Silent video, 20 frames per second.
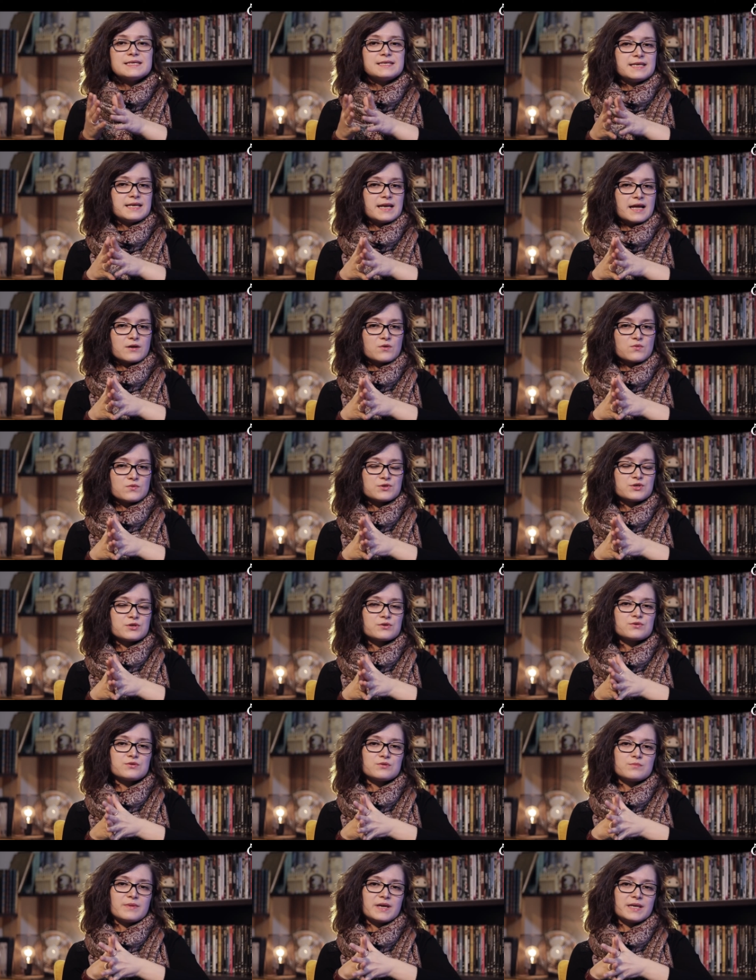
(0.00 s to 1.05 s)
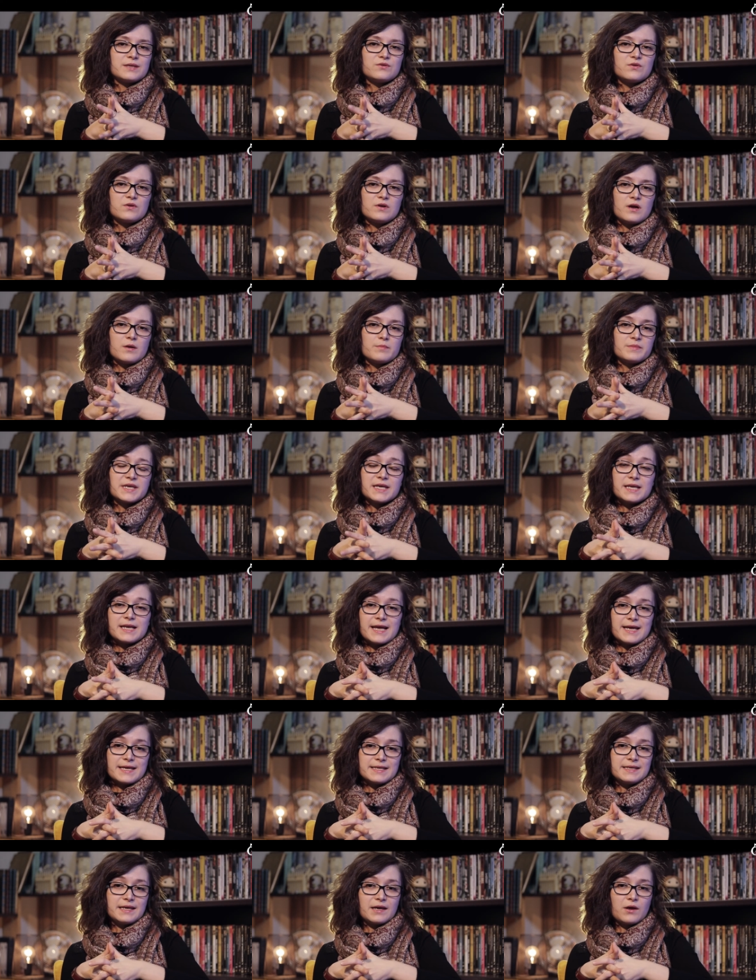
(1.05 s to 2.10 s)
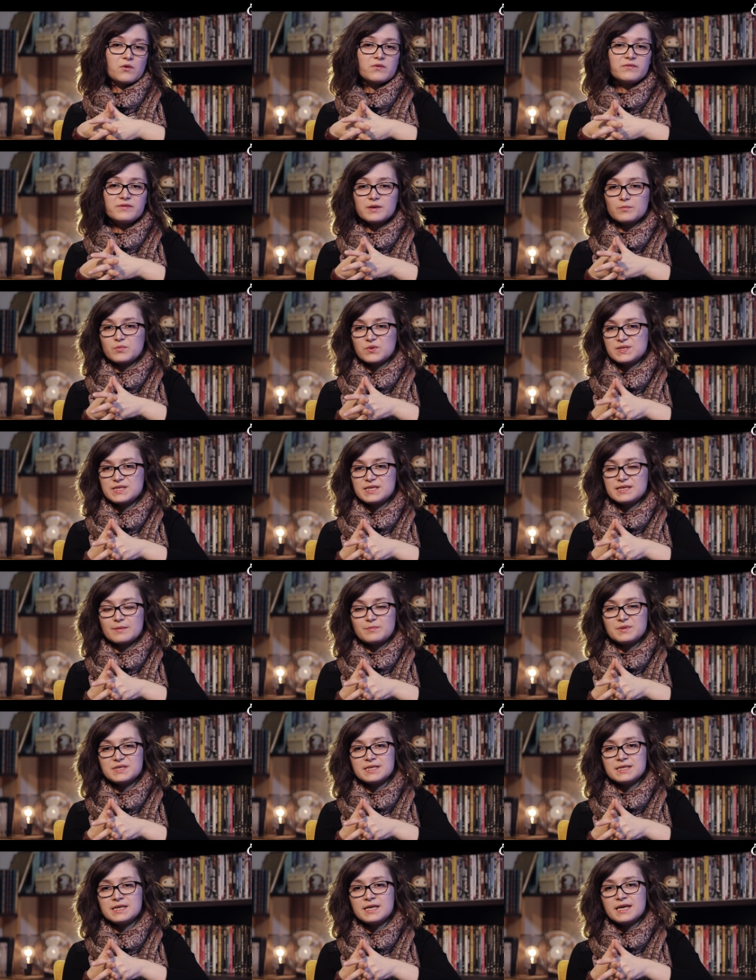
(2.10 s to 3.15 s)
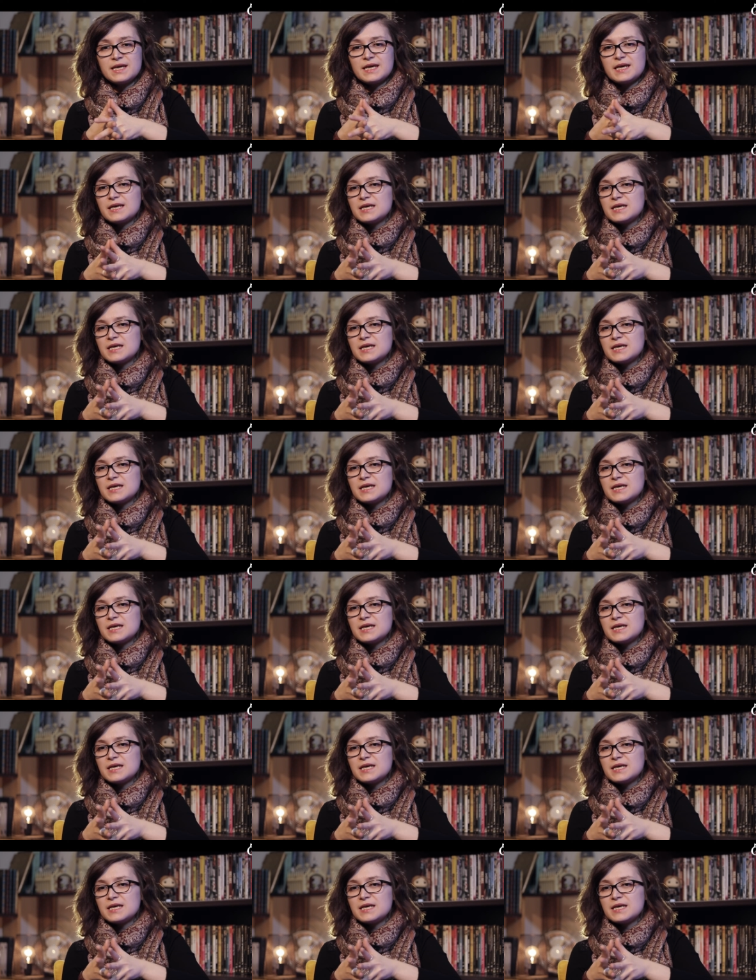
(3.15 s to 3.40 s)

Si la conscience humaine de l'homme qu'il a été revient petit à petit,